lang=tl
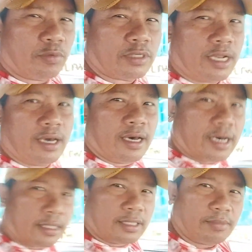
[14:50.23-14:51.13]
po sa
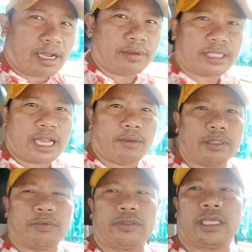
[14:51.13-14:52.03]
lahat. Maraming
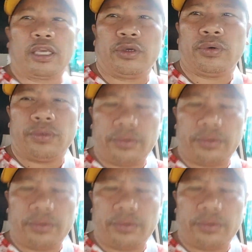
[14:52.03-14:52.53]
salamat po. Thank you.